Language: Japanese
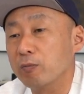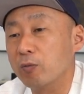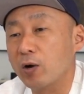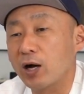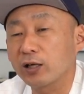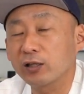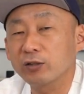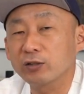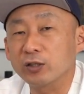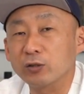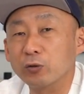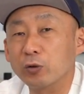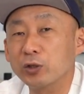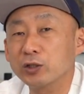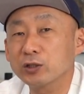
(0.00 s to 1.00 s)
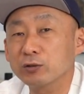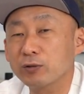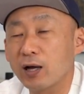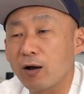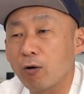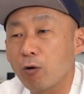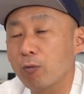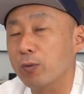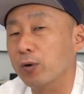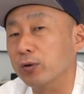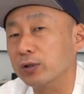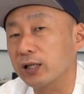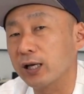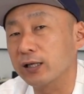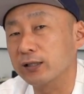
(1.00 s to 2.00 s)
もうはっきり言ってノイズはほ
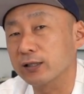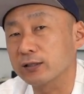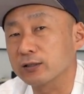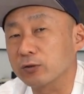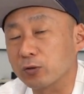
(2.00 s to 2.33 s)
ぼないです。